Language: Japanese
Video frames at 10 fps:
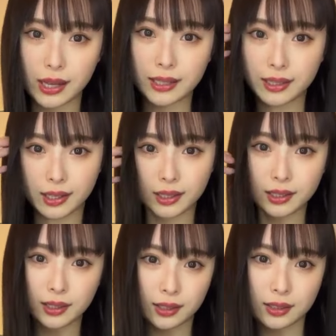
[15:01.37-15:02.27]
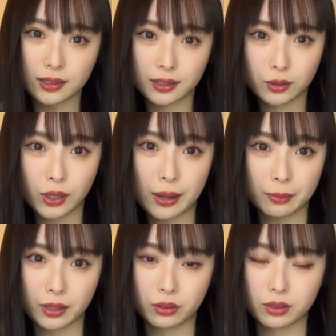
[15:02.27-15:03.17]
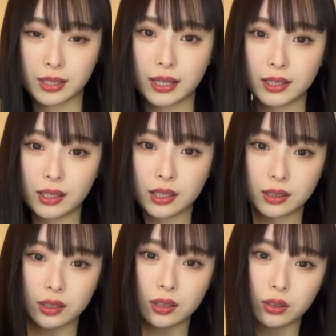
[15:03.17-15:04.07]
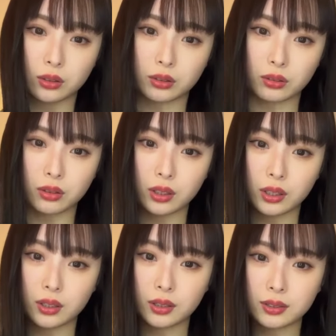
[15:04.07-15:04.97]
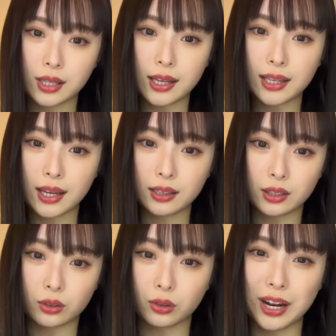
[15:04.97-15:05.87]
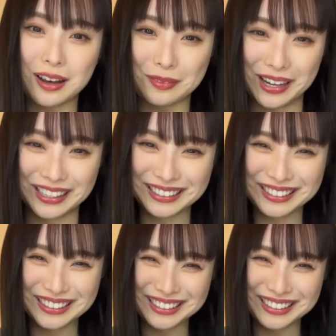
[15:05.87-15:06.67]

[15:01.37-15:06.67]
ど「最愛」ドラマの「最愛」っていうの「最愛」っていうドラマす